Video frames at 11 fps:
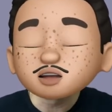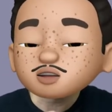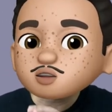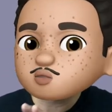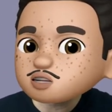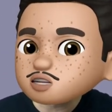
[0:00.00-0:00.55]

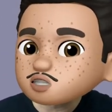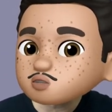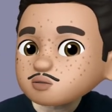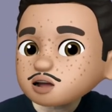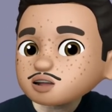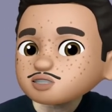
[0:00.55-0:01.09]
그리고
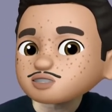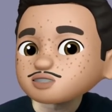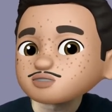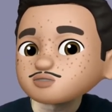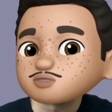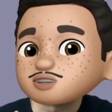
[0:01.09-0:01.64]
기초반에서는
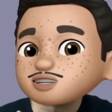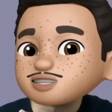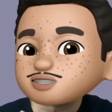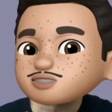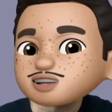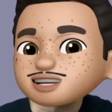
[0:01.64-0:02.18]
우리는
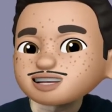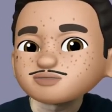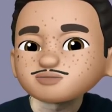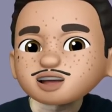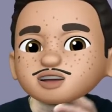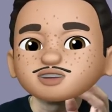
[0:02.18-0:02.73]
이렇게 얘기를 합니다.